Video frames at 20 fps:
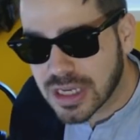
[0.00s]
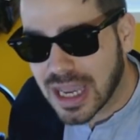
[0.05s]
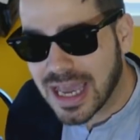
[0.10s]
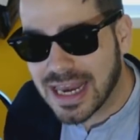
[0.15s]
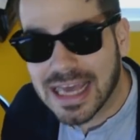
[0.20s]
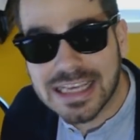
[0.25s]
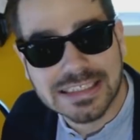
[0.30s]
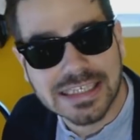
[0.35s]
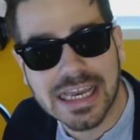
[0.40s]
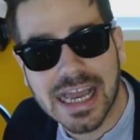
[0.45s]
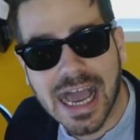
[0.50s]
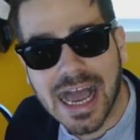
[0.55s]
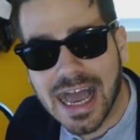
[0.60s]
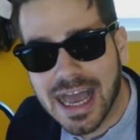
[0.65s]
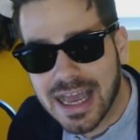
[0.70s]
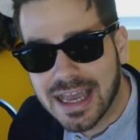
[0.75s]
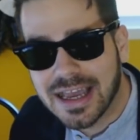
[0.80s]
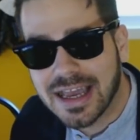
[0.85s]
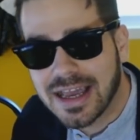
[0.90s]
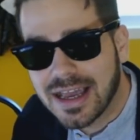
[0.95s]
a la saga
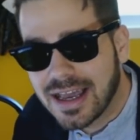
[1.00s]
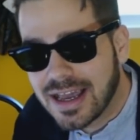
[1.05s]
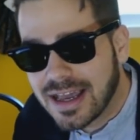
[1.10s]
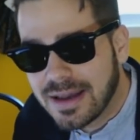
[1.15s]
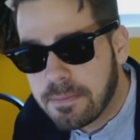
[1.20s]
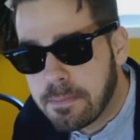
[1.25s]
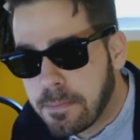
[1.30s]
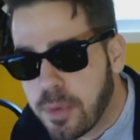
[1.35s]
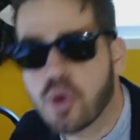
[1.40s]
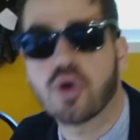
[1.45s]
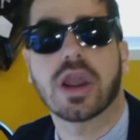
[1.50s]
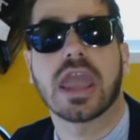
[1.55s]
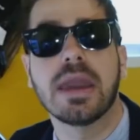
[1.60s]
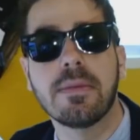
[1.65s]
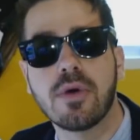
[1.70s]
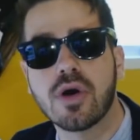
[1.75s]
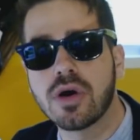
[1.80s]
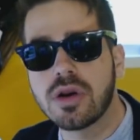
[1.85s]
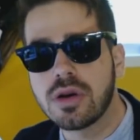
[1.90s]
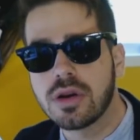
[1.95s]

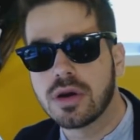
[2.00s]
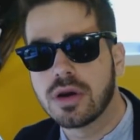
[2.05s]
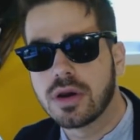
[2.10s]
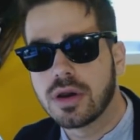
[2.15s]
Pokémon,